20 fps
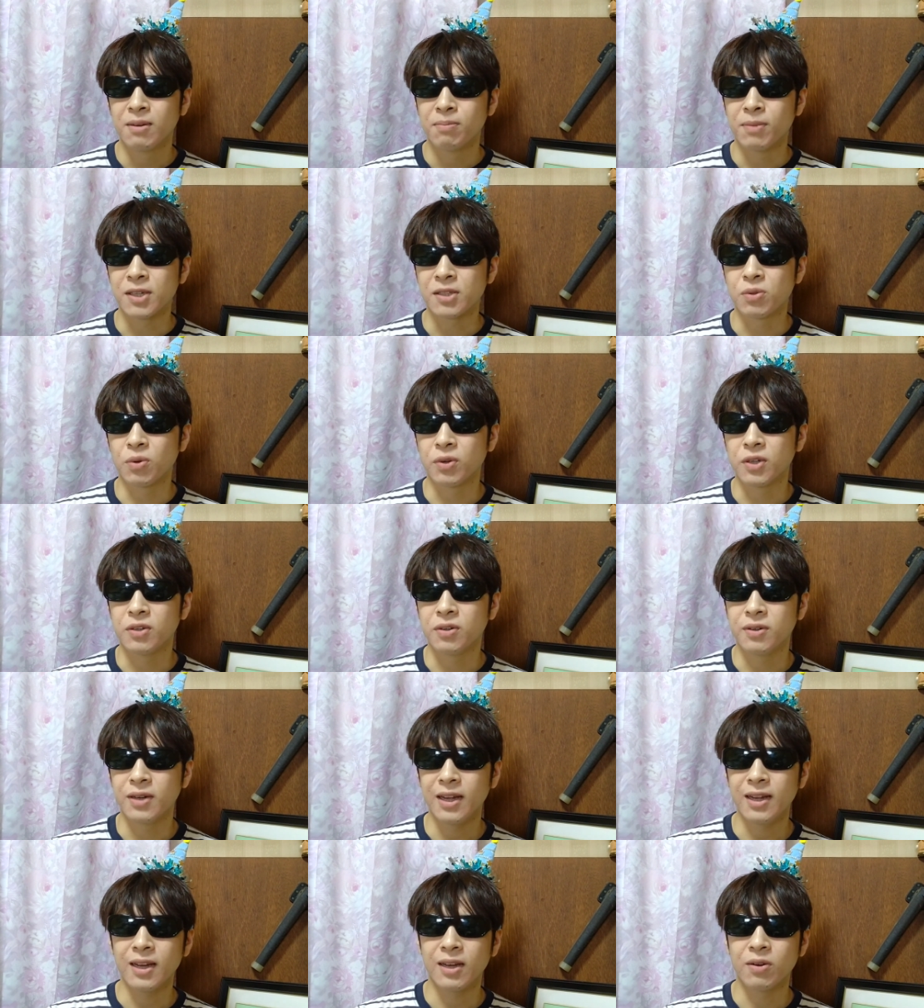まあ、そうい
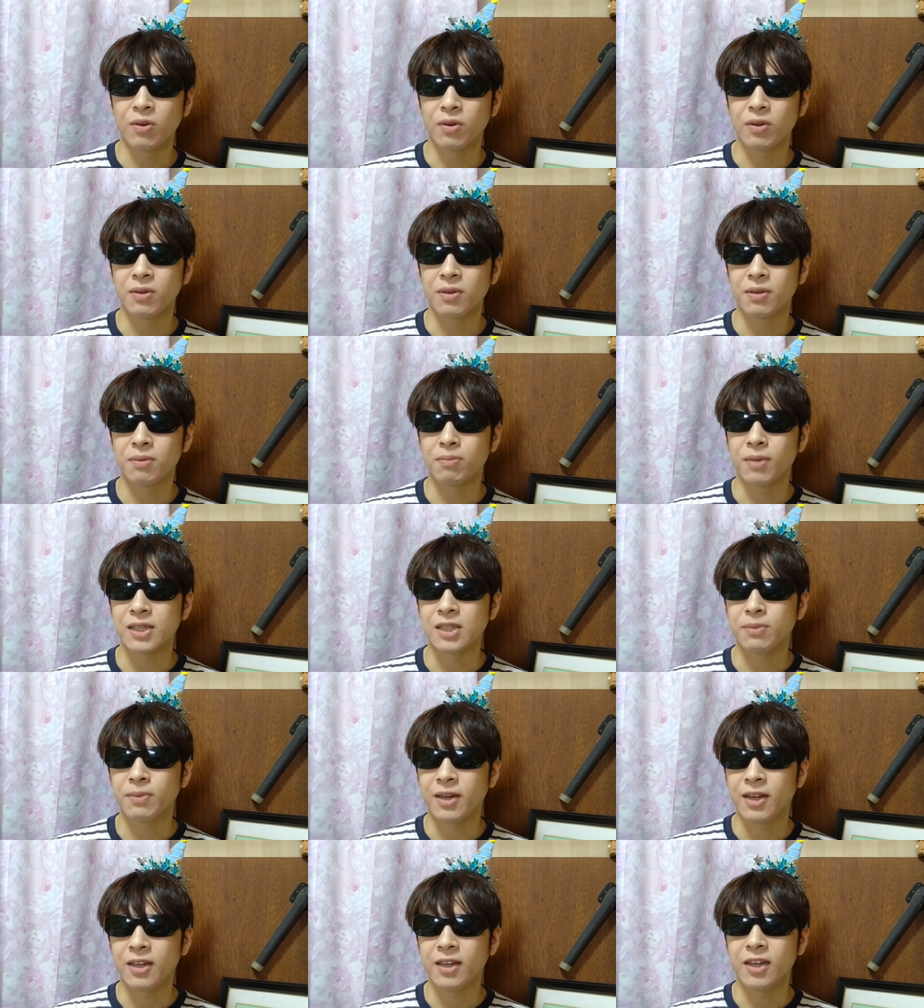うねあの
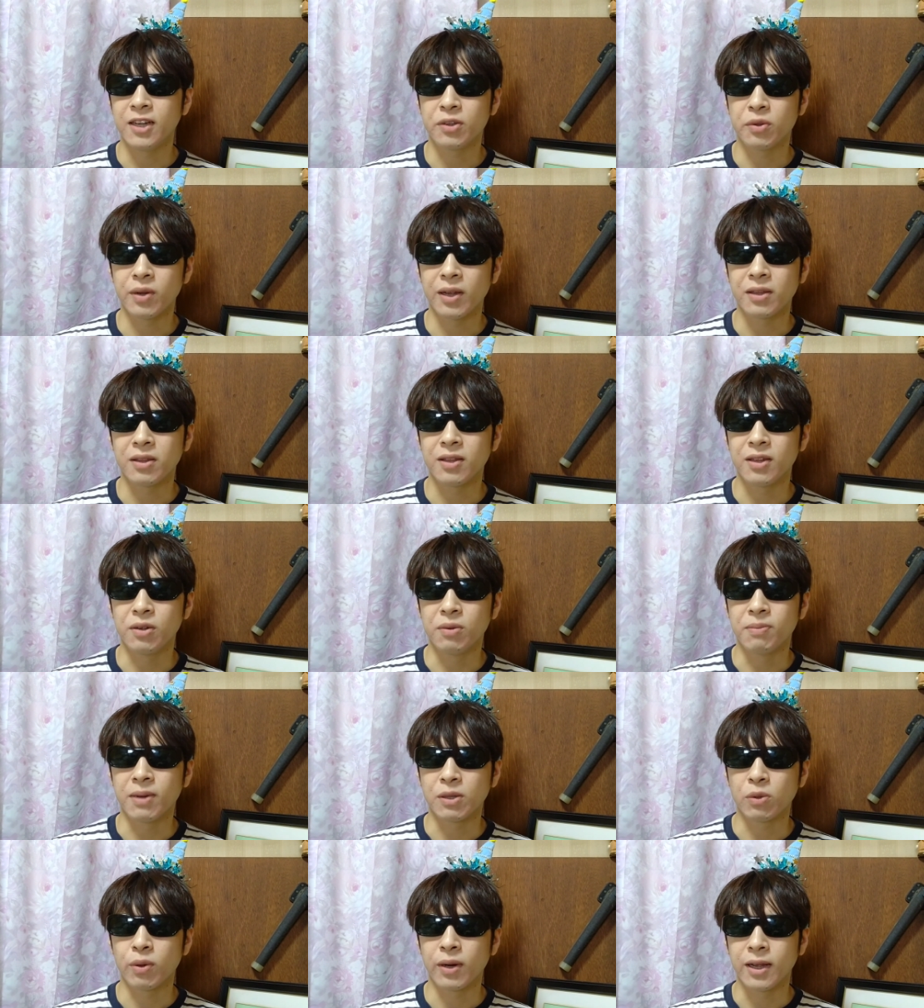真面目でいい人だっていう、
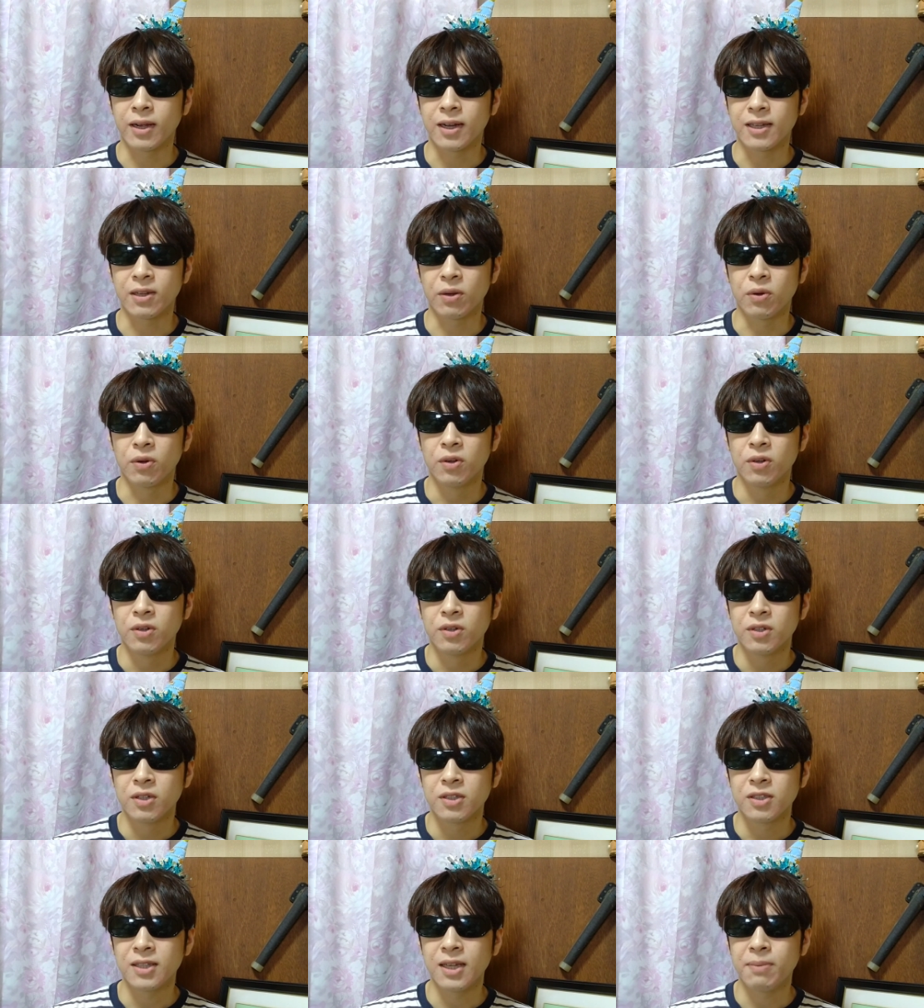まあ、捉え方を
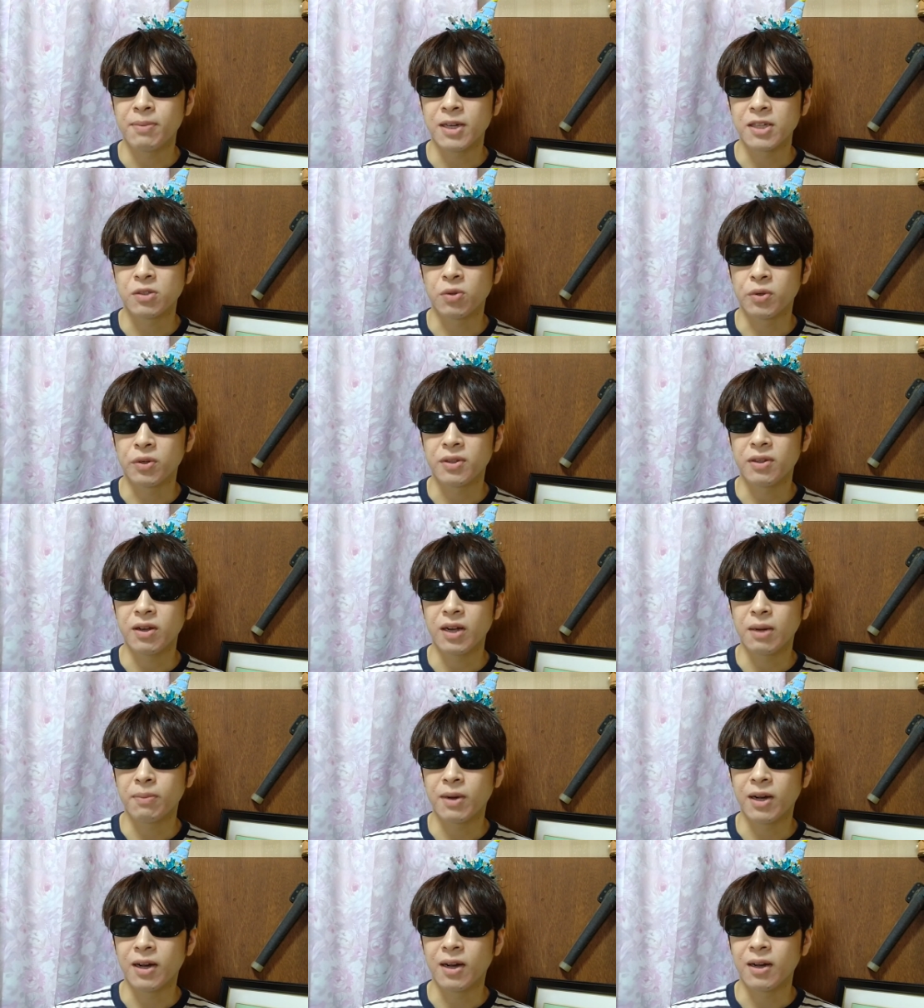して、まあ、そういった
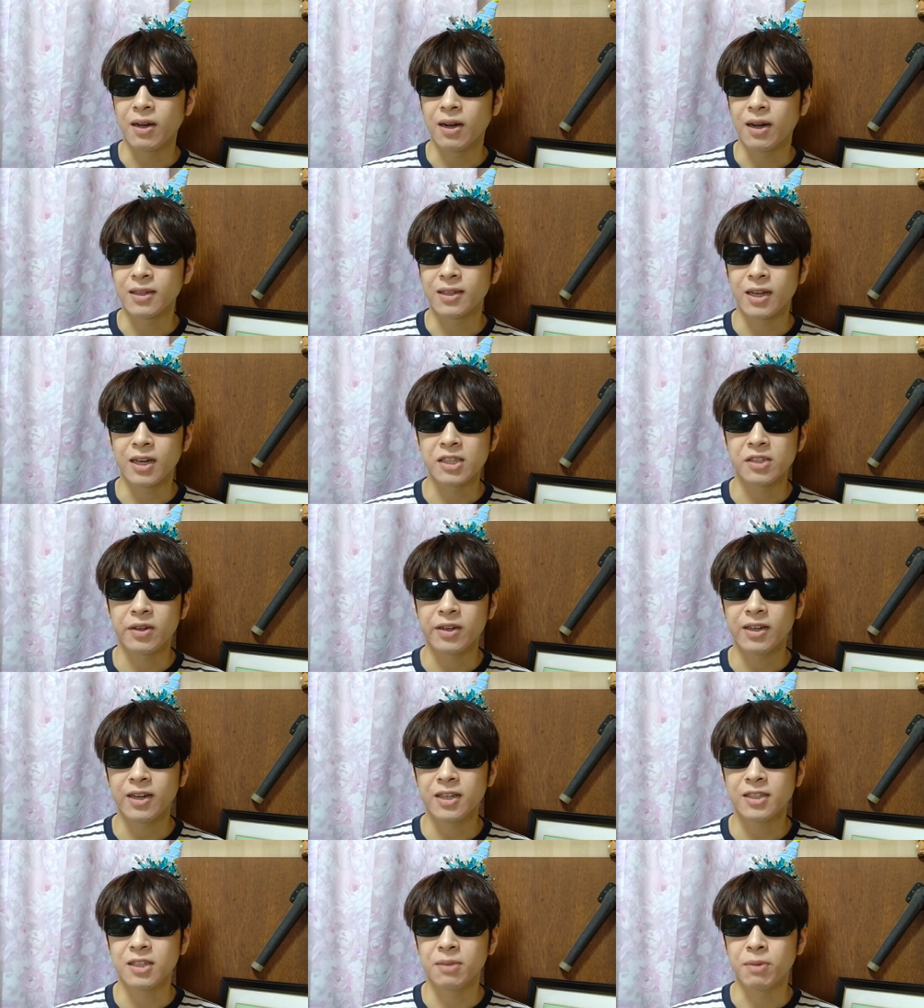がまあ当たりさ
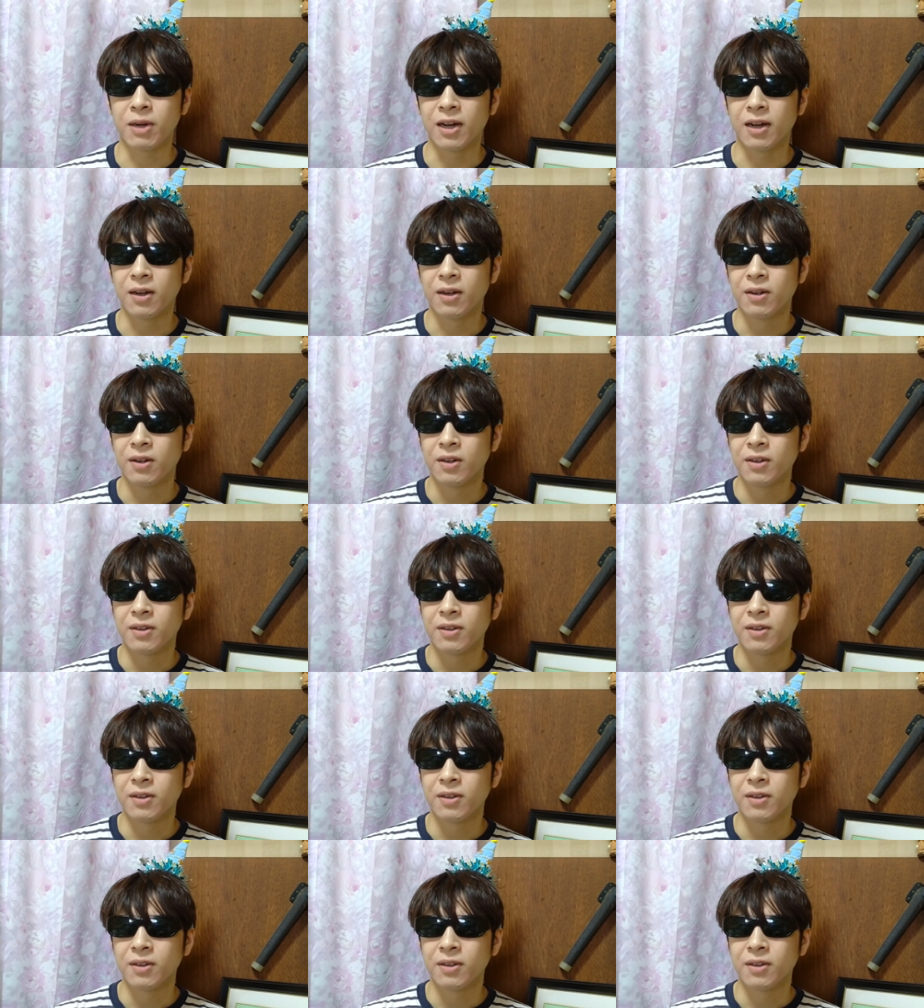れないしま